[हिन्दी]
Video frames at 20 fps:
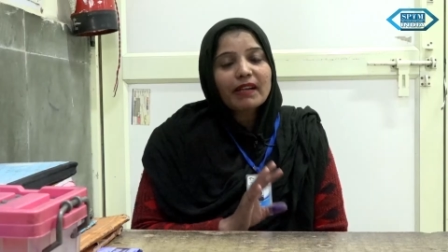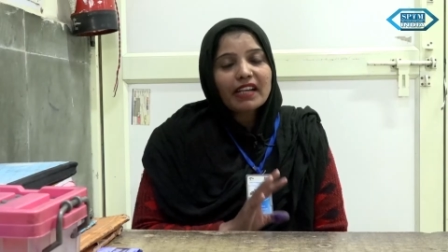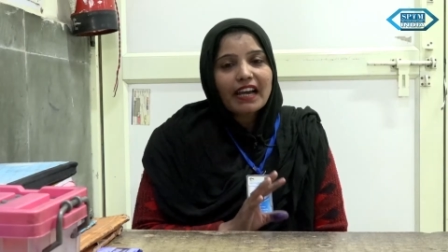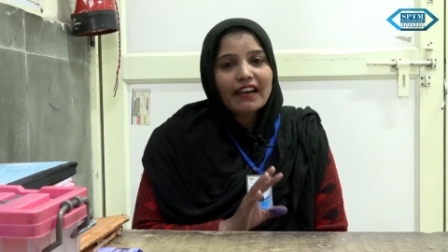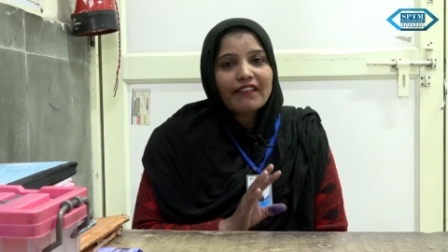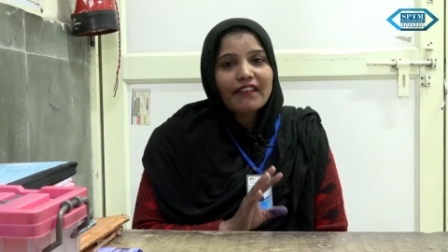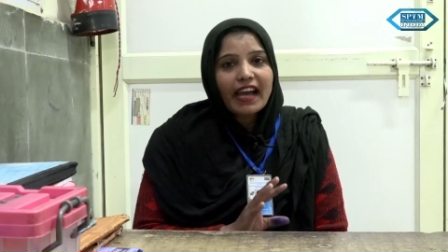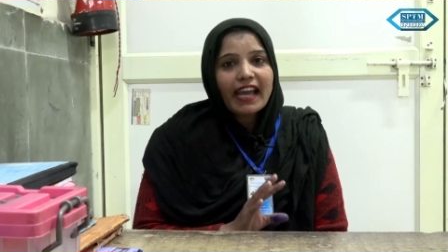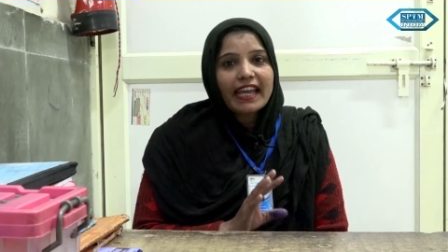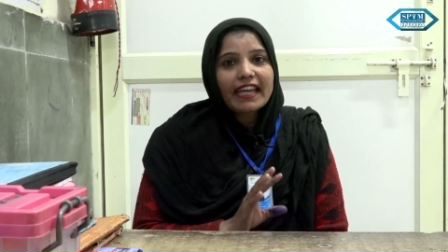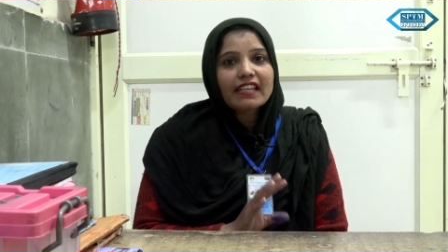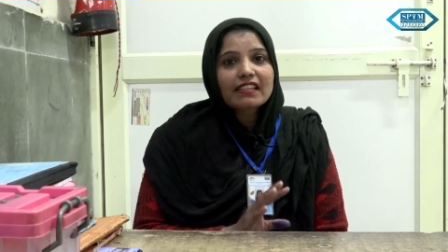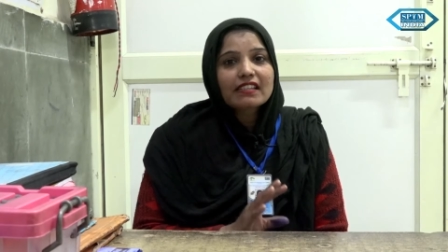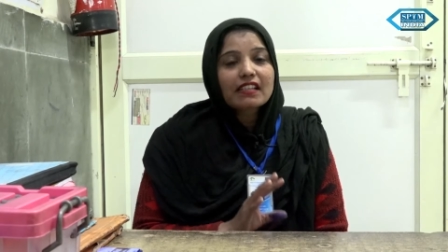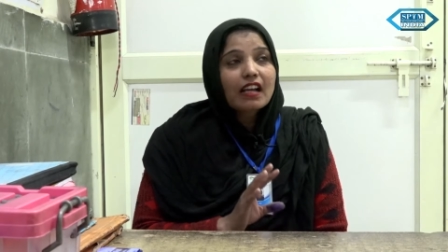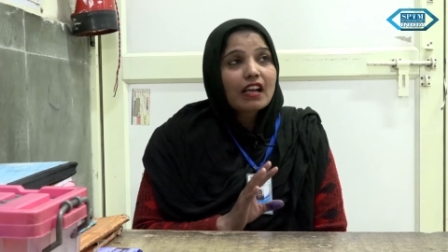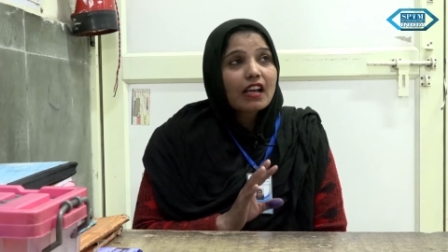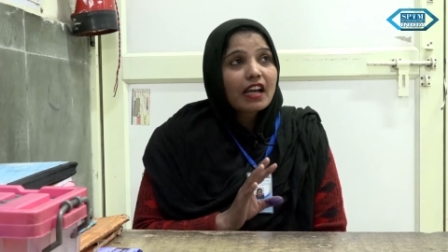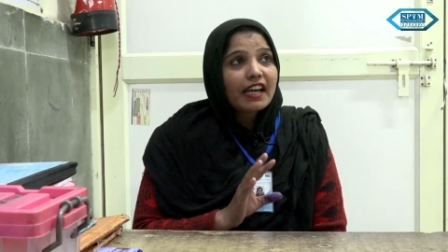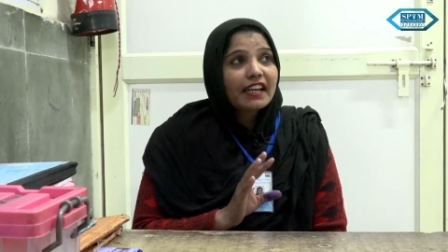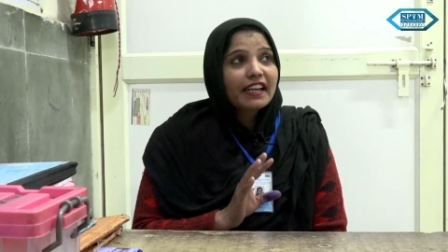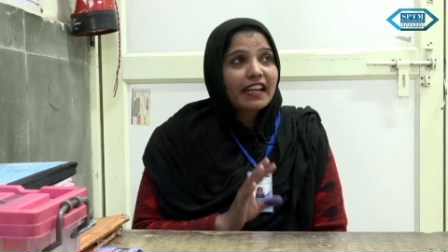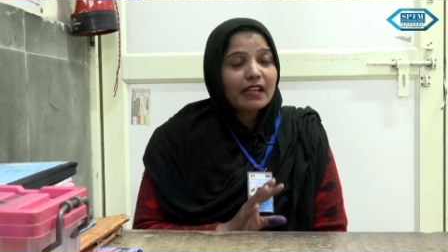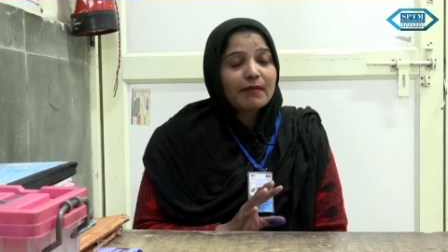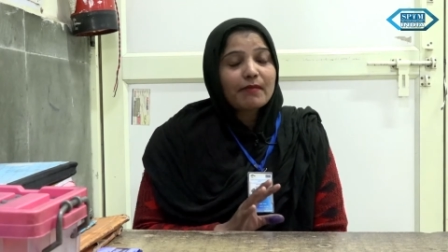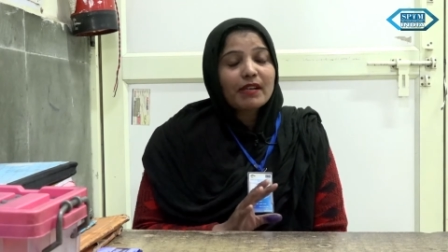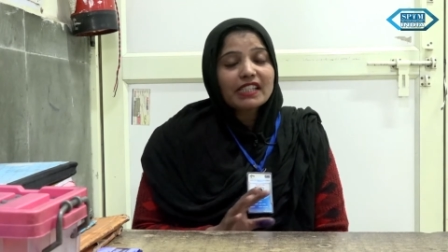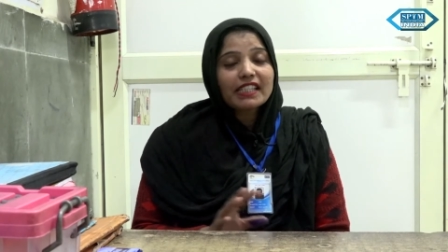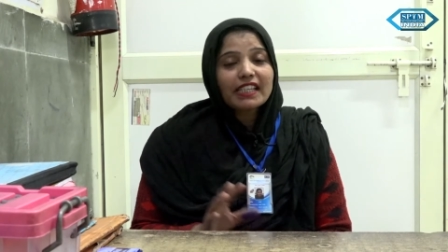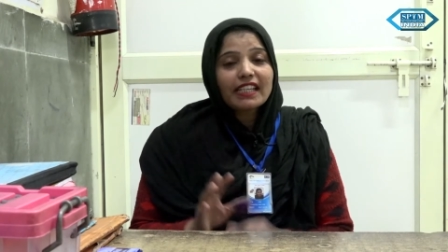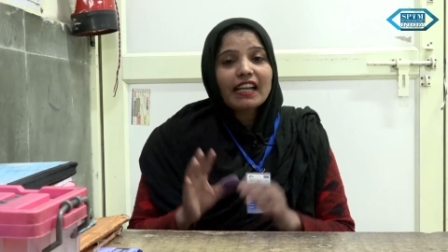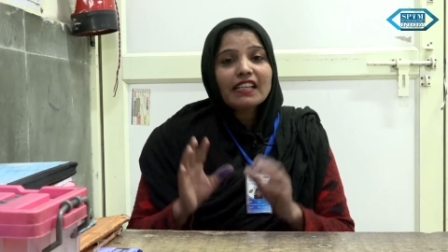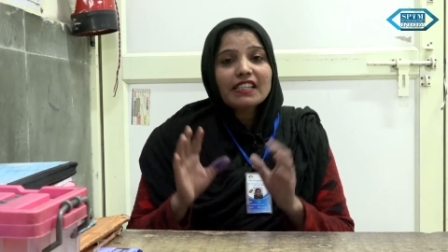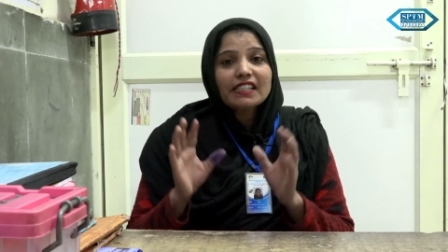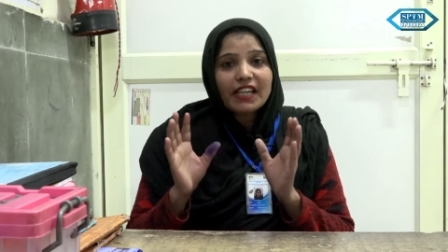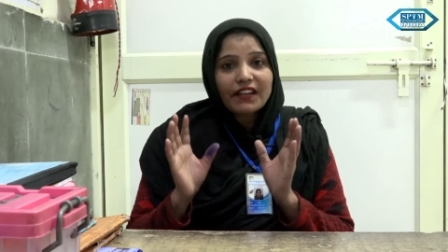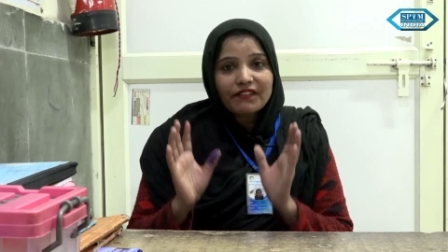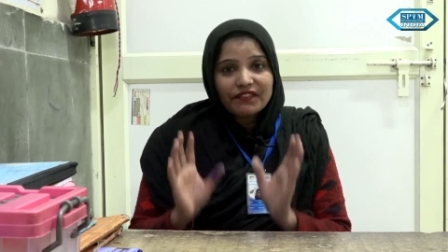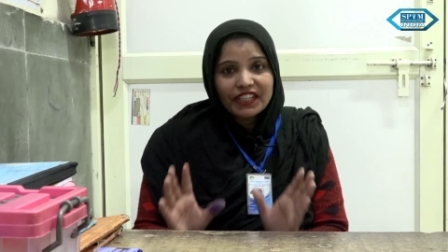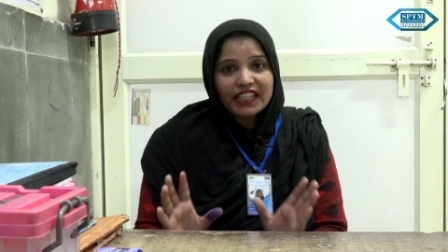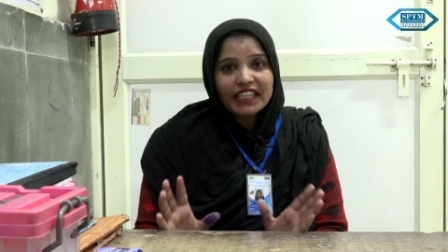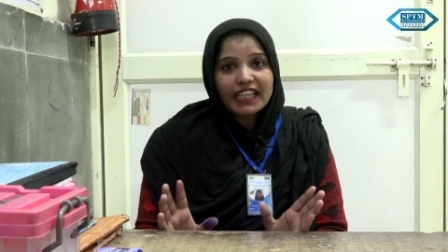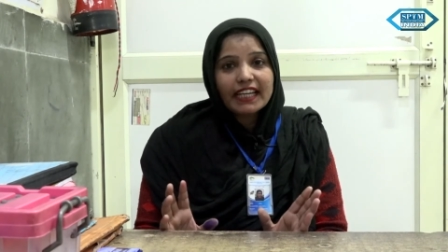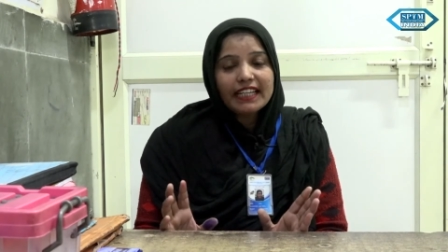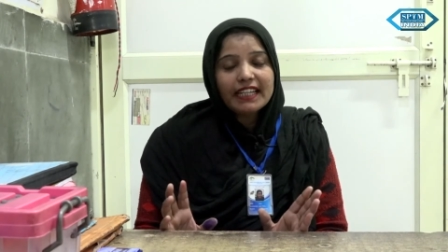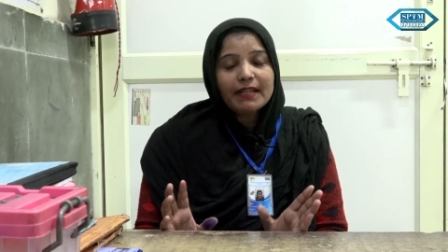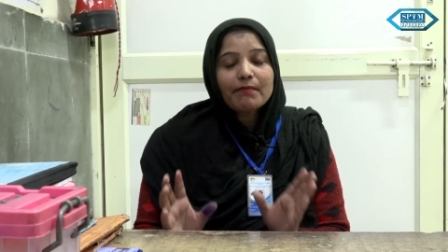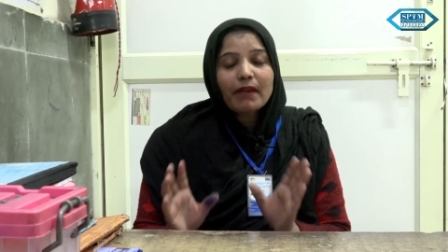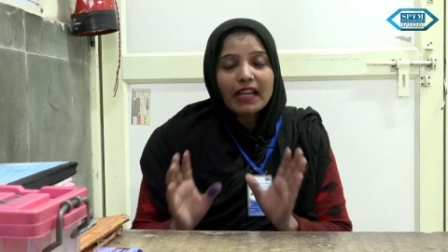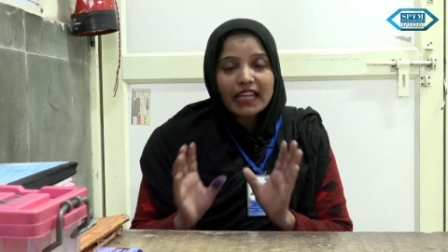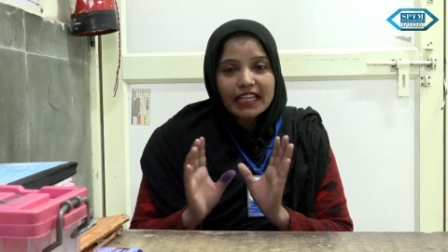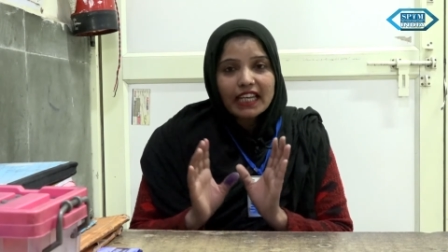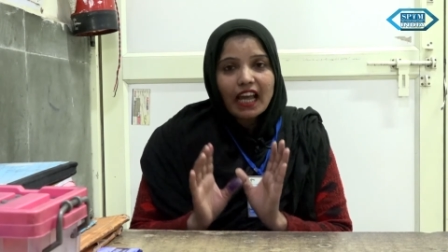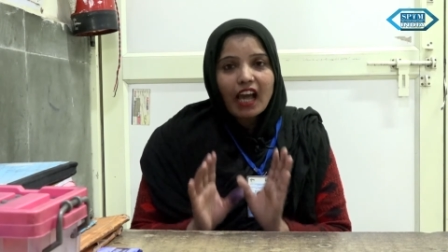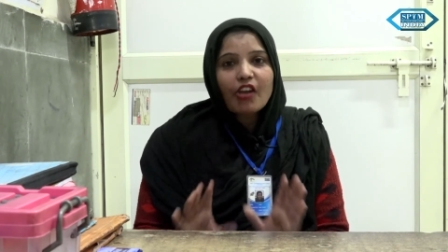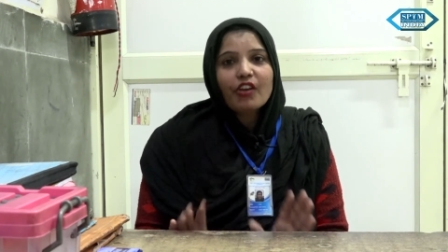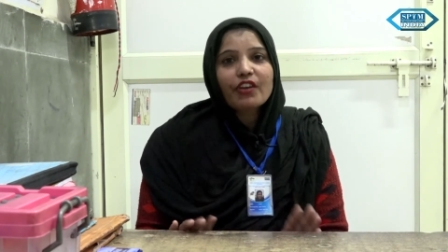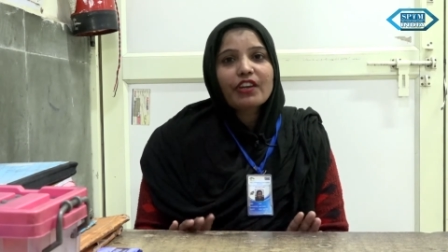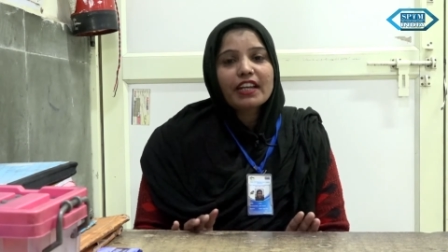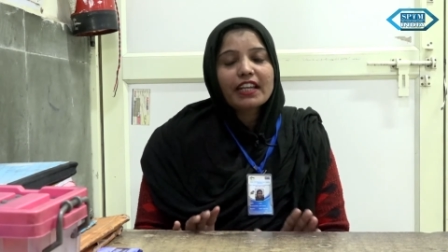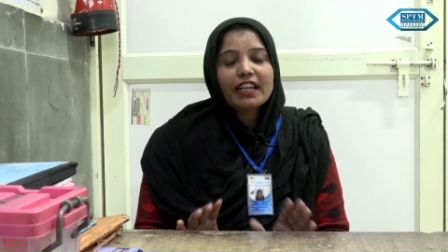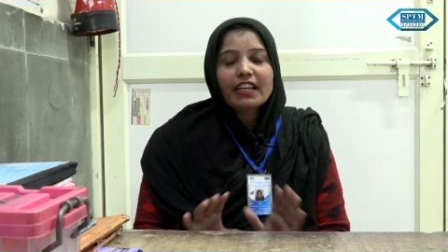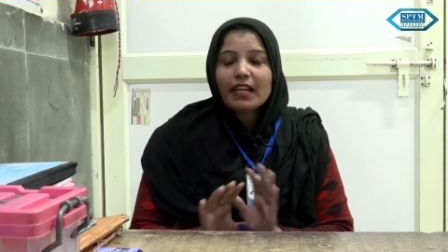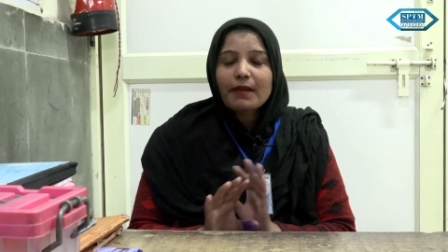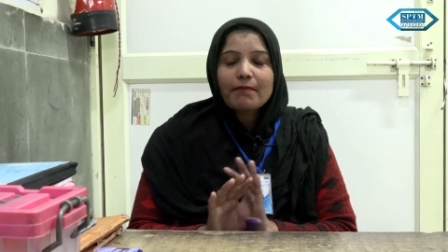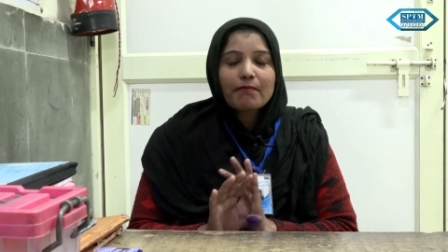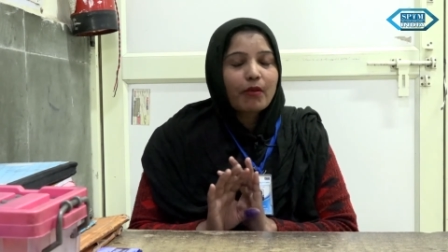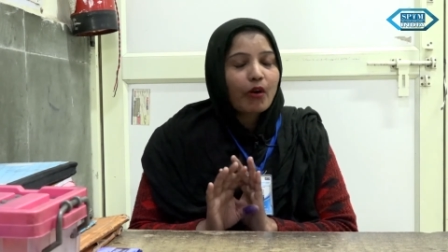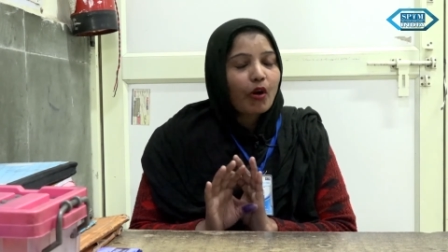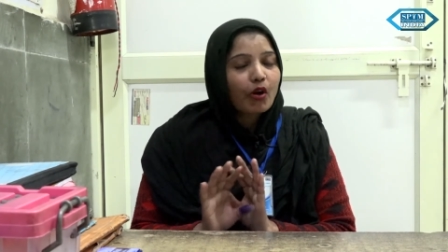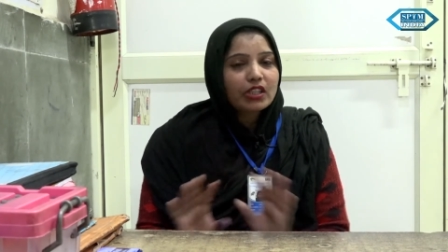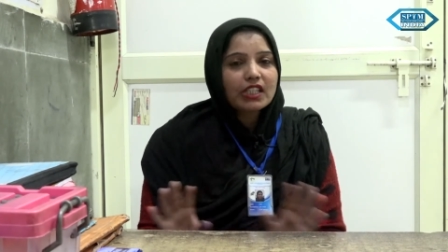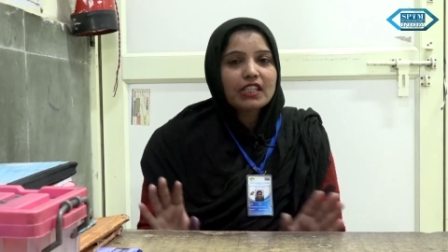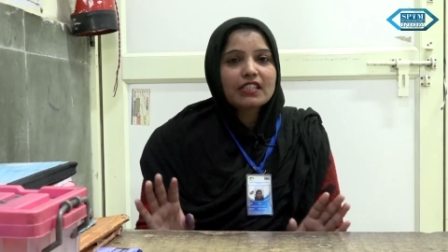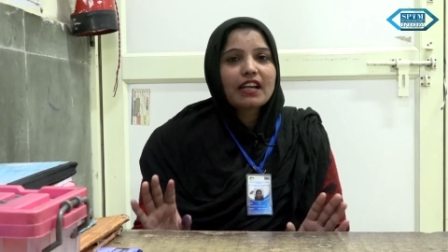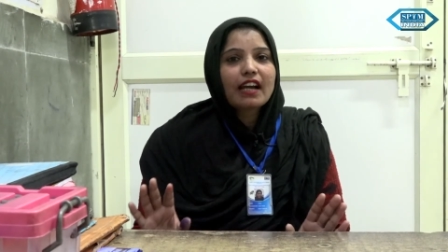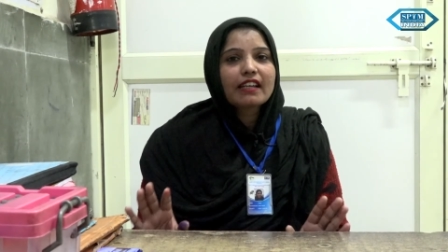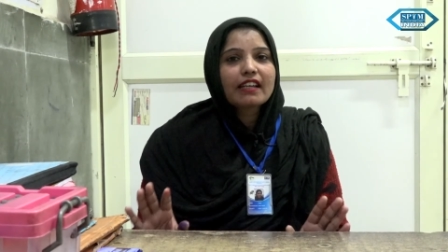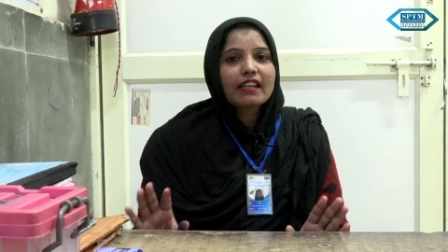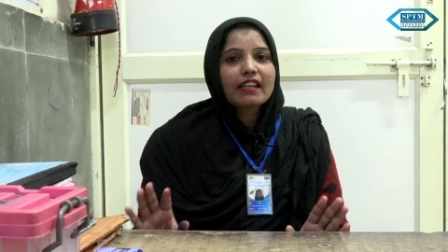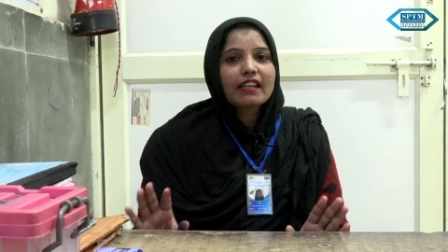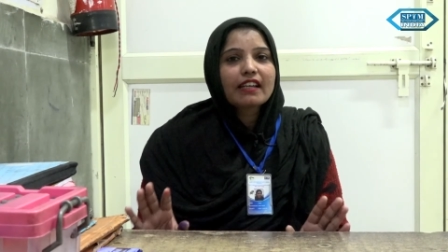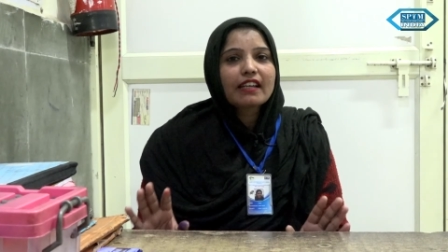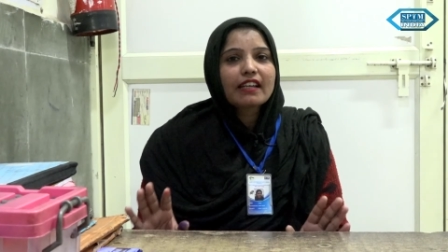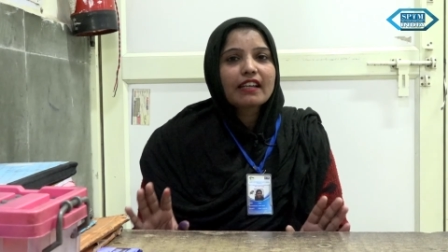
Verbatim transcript: बना हुआ है ये रेन बसेरा सेफ्टी के लिए महिलाओं के लिए कि बहुत ही ज़्यादा